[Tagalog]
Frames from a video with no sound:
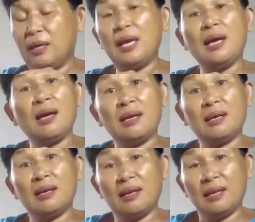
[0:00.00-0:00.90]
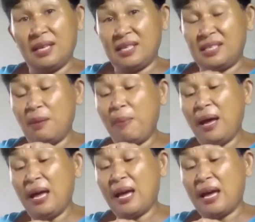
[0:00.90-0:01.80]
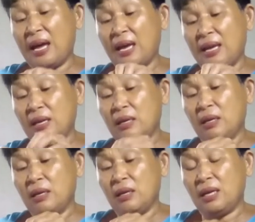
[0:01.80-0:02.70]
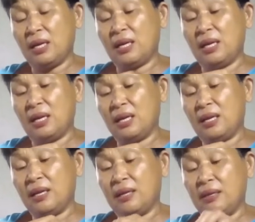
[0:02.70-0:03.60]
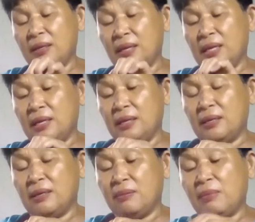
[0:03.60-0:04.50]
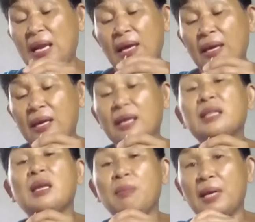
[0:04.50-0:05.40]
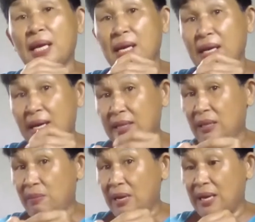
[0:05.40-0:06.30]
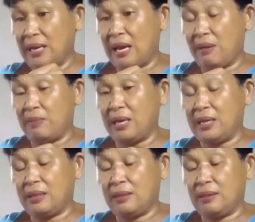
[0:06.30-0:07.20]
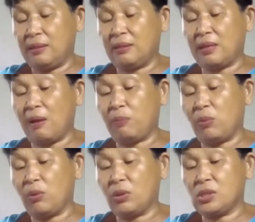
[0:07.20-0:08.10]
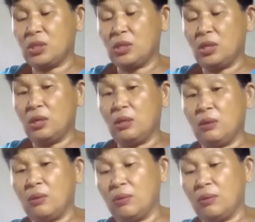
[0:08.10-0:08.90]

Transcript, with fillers: sa bahay, uh, malaking katibiran ang ating mga gamit. Tapos, o, di ba?